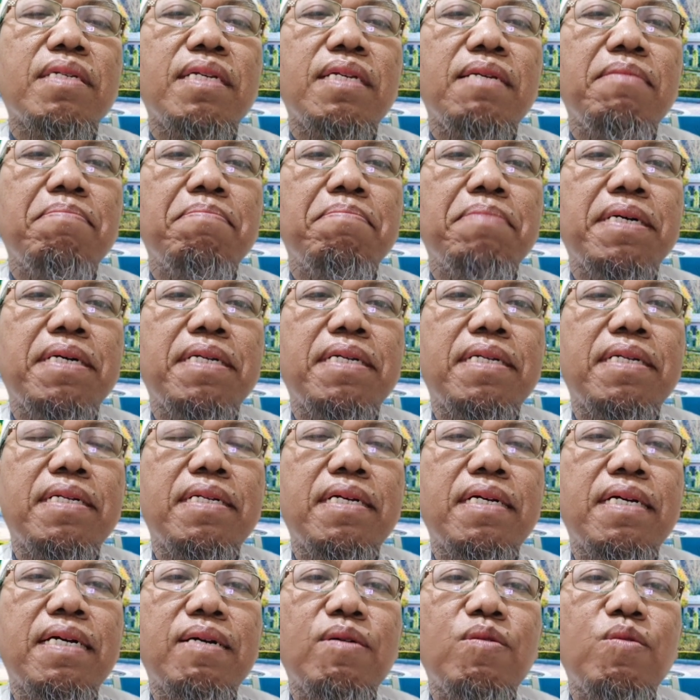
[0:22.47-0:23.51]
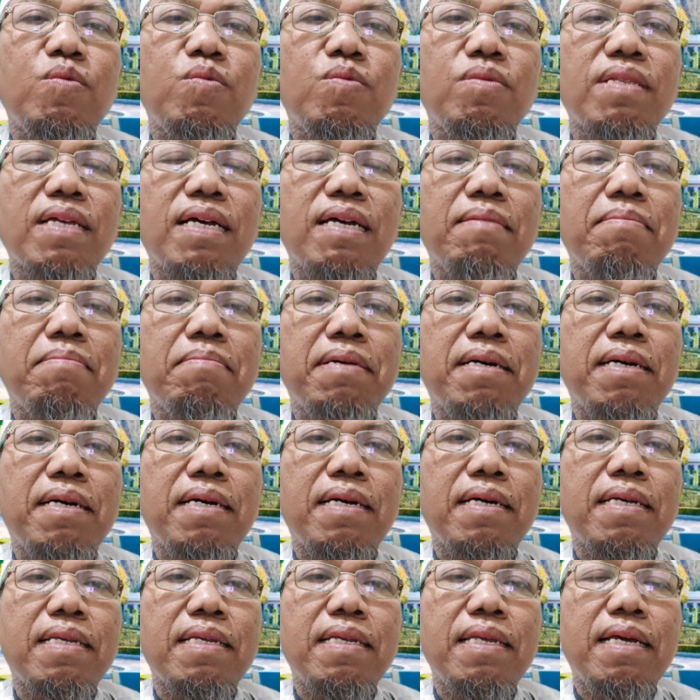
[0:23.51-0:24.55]
Ibadah
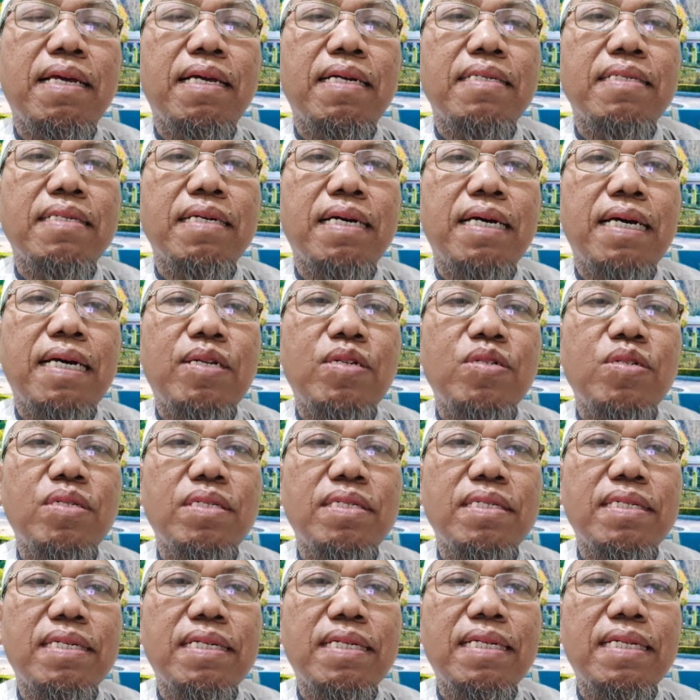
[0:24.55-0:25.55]
utama yang harus